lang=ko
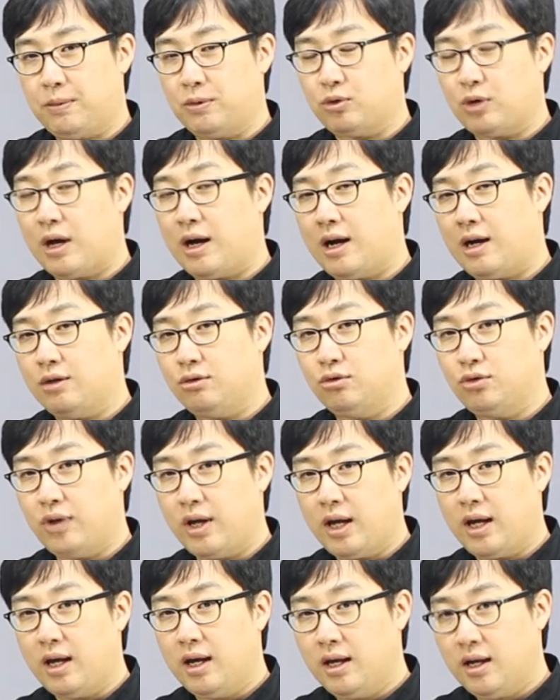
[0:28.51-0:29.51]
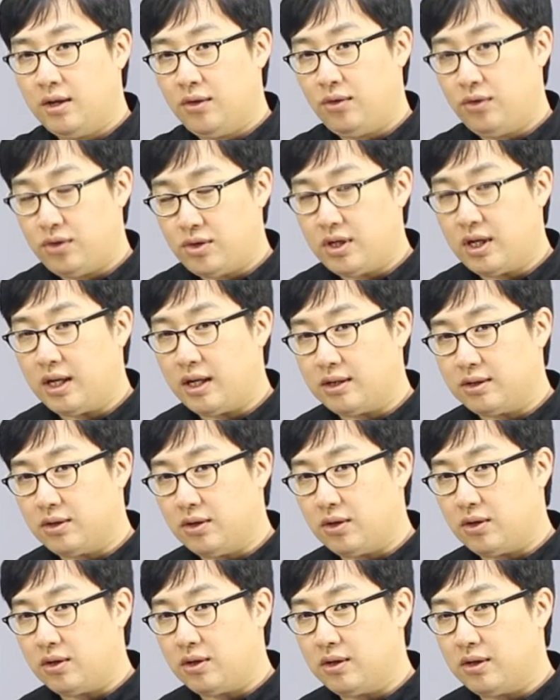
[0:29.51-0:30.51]
좌우에
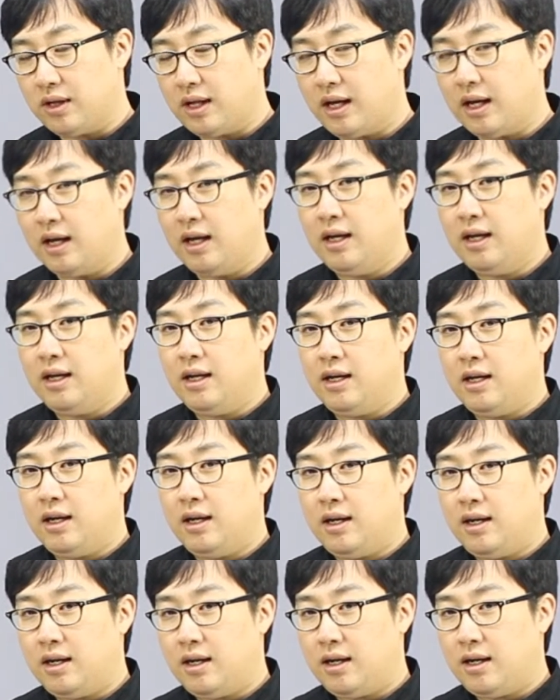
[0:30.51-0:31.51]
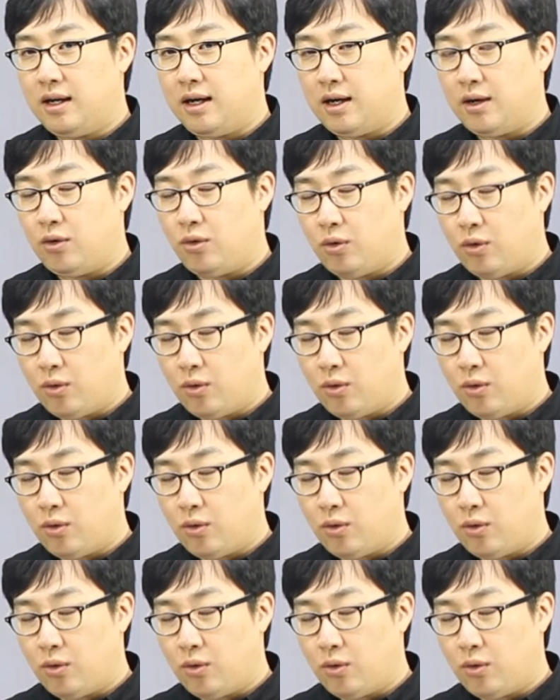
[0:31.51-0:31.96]
위치하겠죠. 그런데 어,